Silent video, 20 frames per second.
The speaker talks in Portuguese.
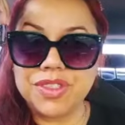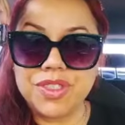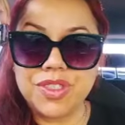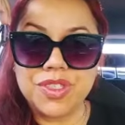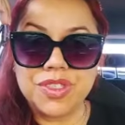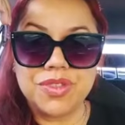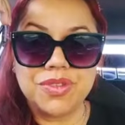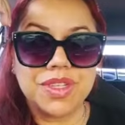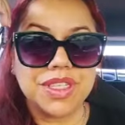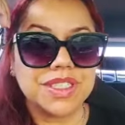de
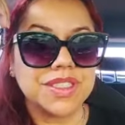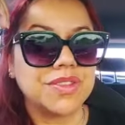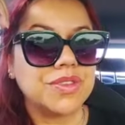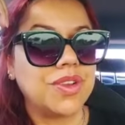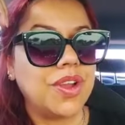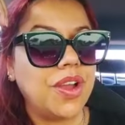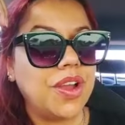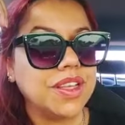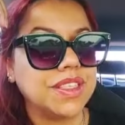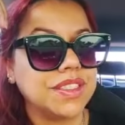educação.
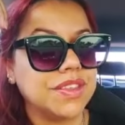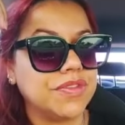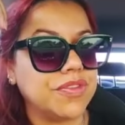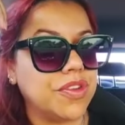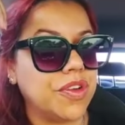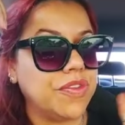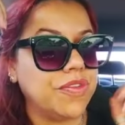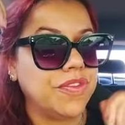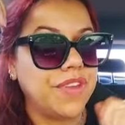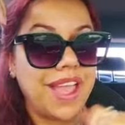Nossa,
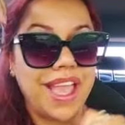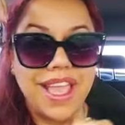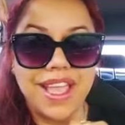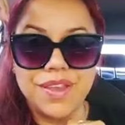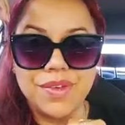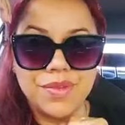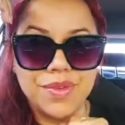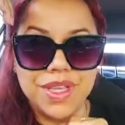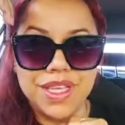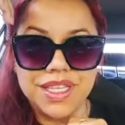ficou
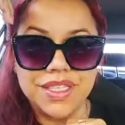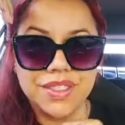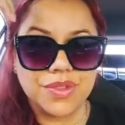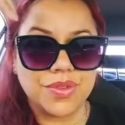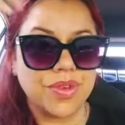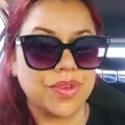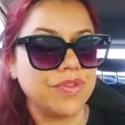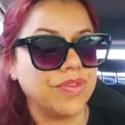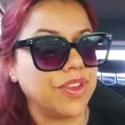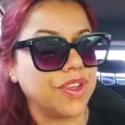feio isso,
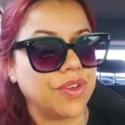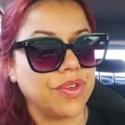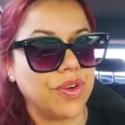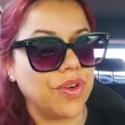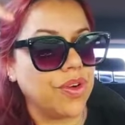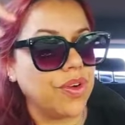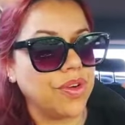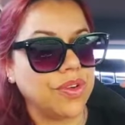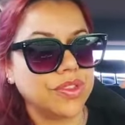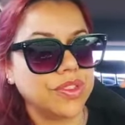ou
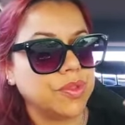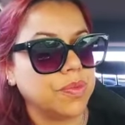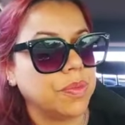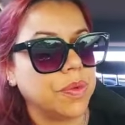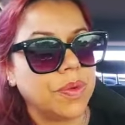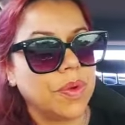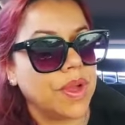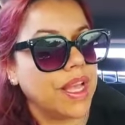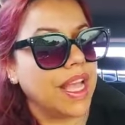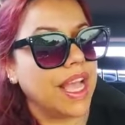ficou
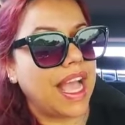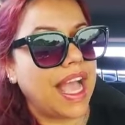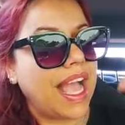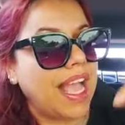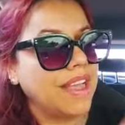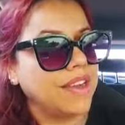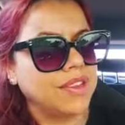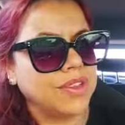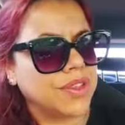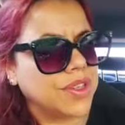tipo,
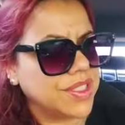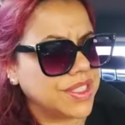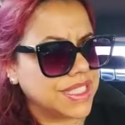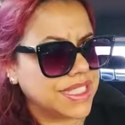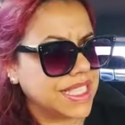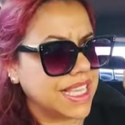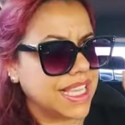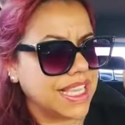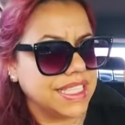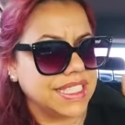ah, eu não
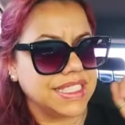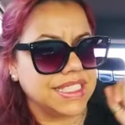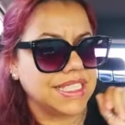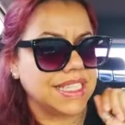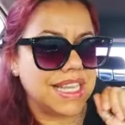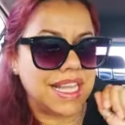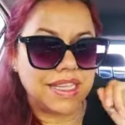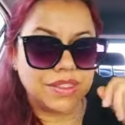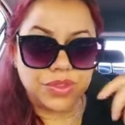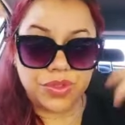gostei desse
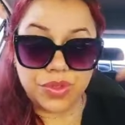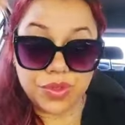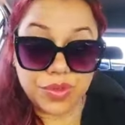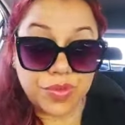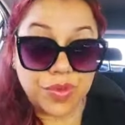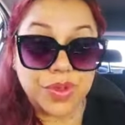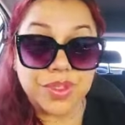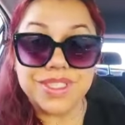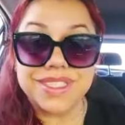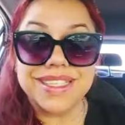laço, eu não
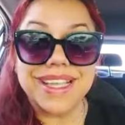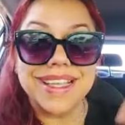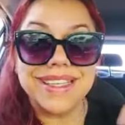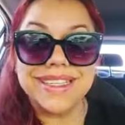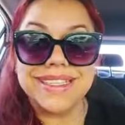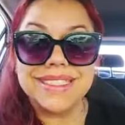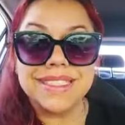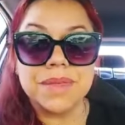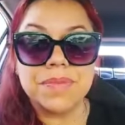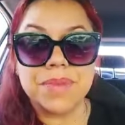gostei
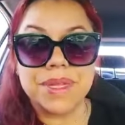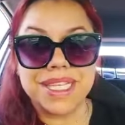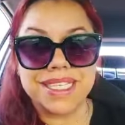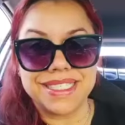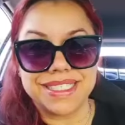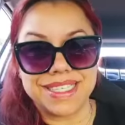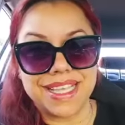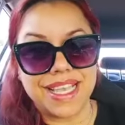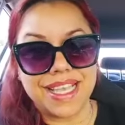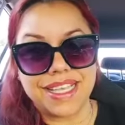desse
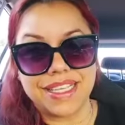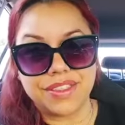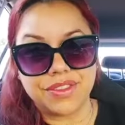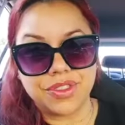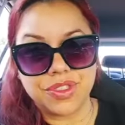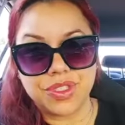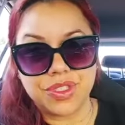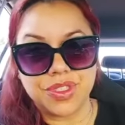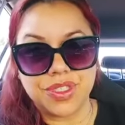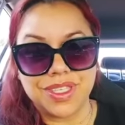
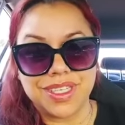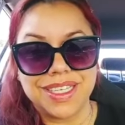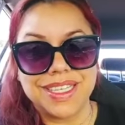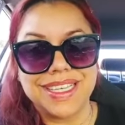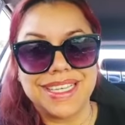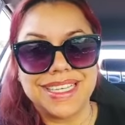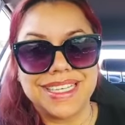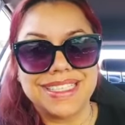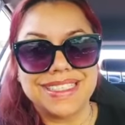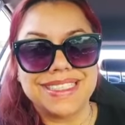presente.
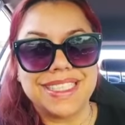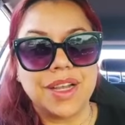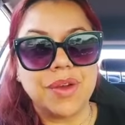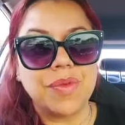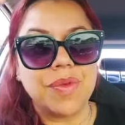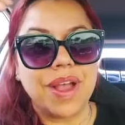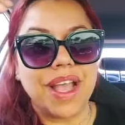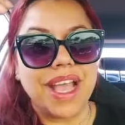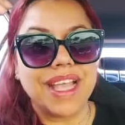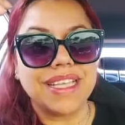
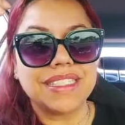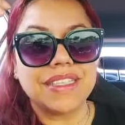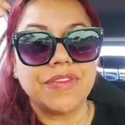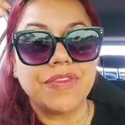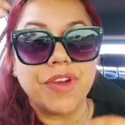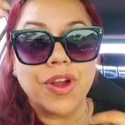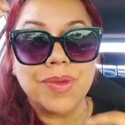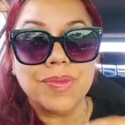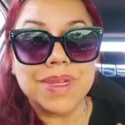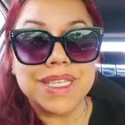Então, essa
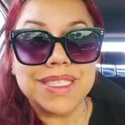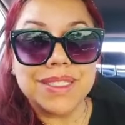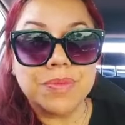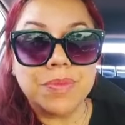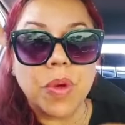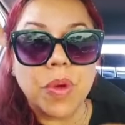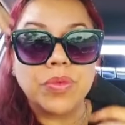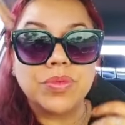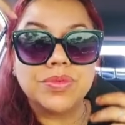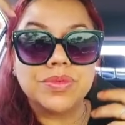forma
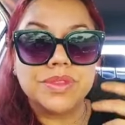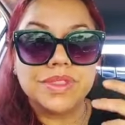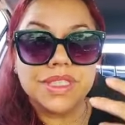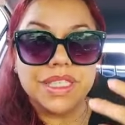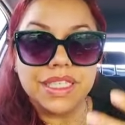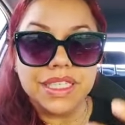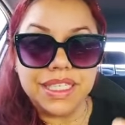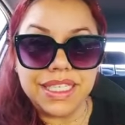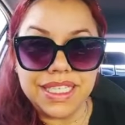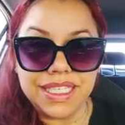
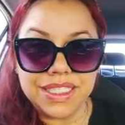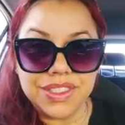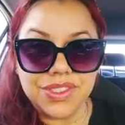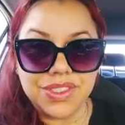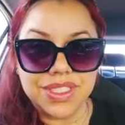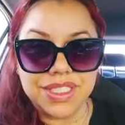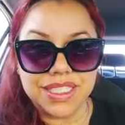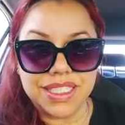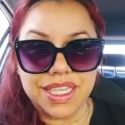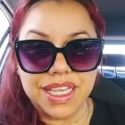espontânea de
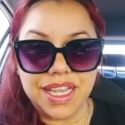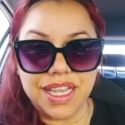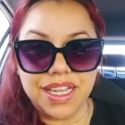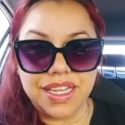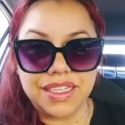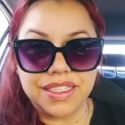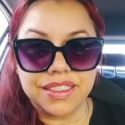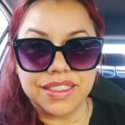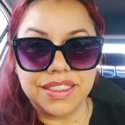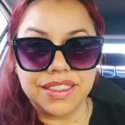
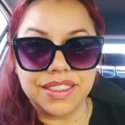ser,